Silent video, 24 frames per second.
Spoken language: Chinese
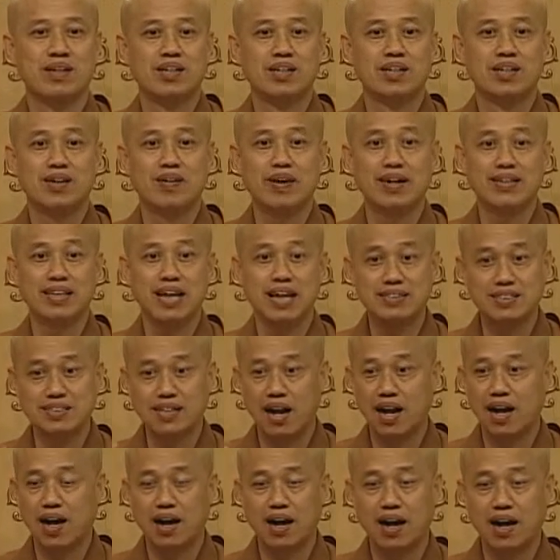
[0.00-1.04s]
因为他
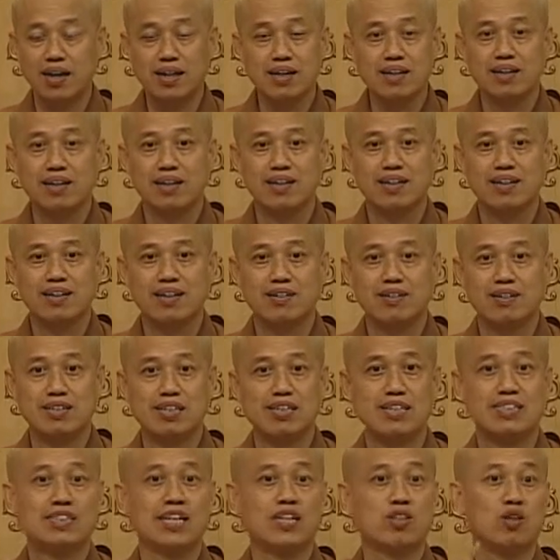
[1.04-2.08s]
想，哎，
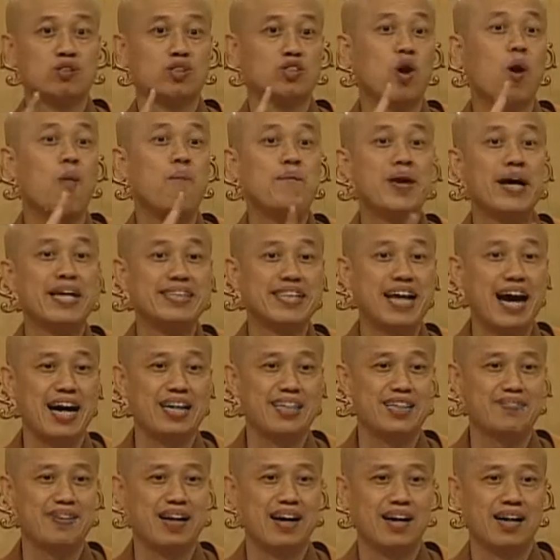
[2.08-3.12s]
以前都是用骗他
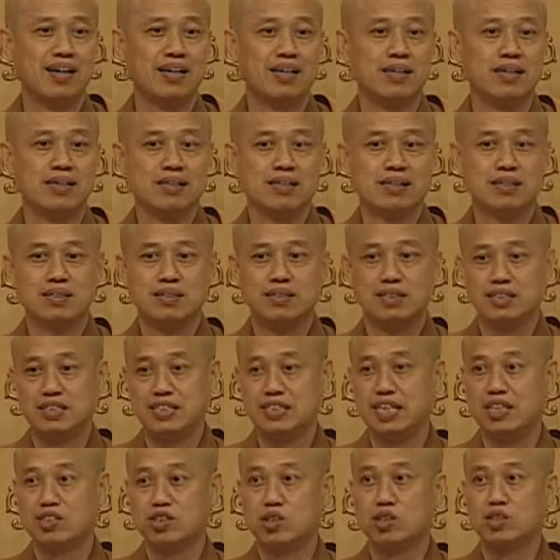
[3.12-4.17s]
的嘛，今
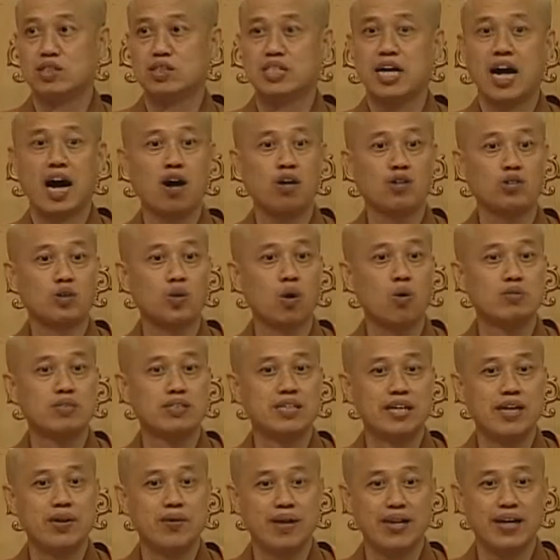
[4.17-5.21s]
天叫受
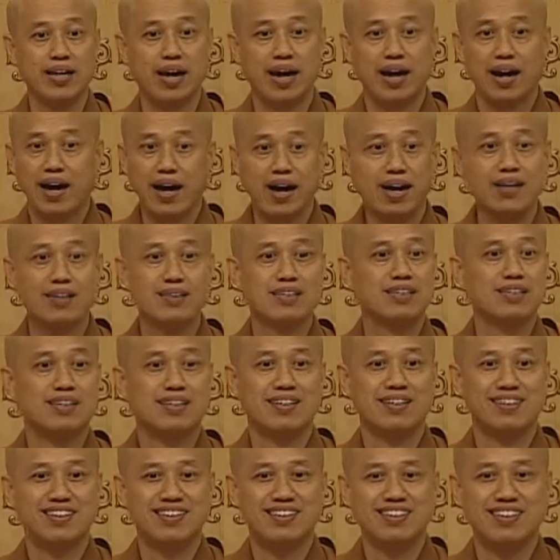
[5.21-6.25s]
戒回来，哎，
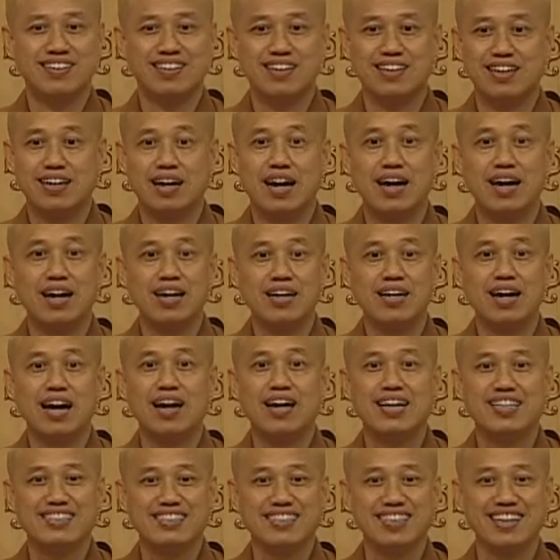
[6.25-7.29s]
哎哎，
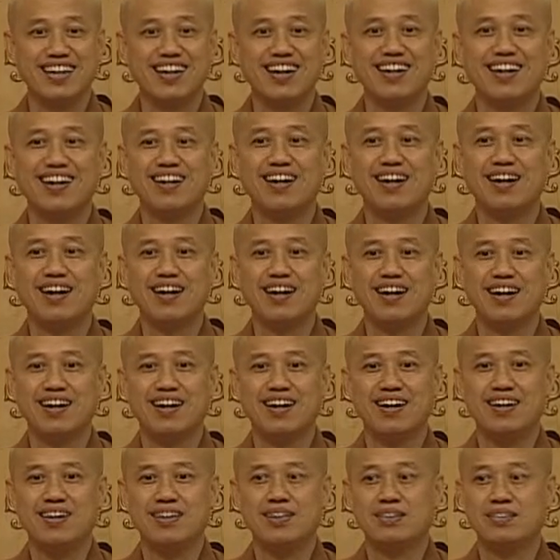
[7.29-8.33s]
这个
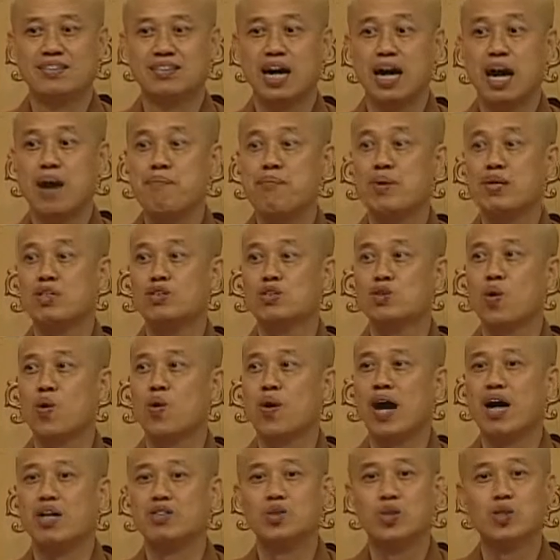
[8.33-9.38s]
他也不能说我
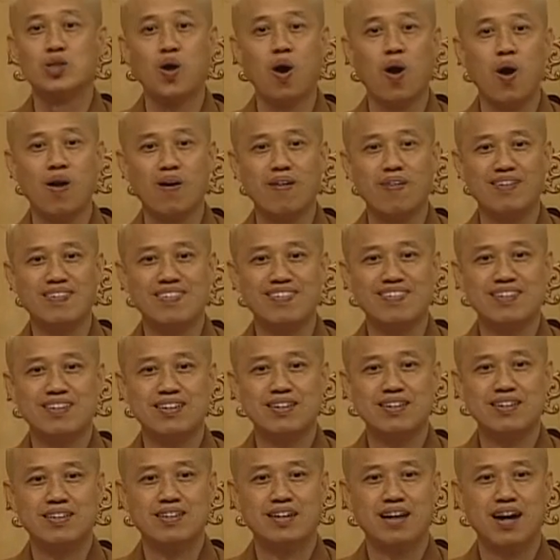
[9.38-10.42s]
要去偷，
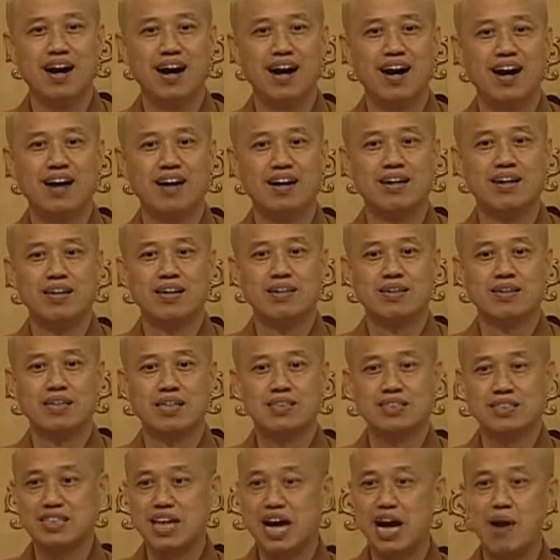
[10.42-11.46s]
啊，可
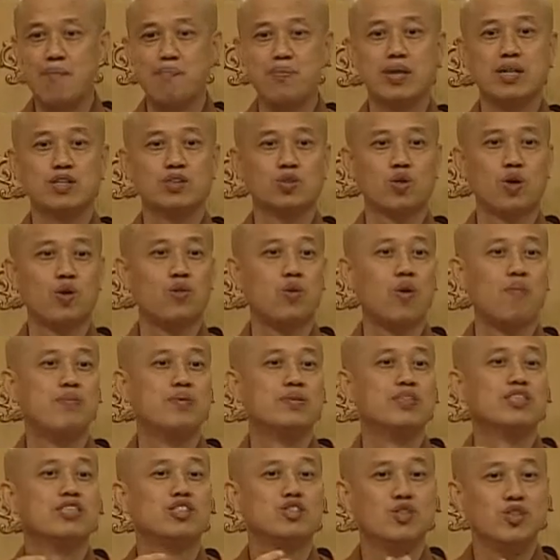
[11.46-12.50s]
是他也不能说我不
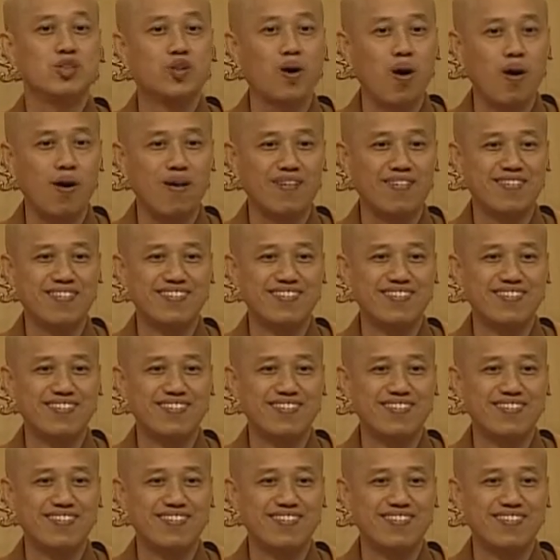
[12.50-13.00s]
是去偷，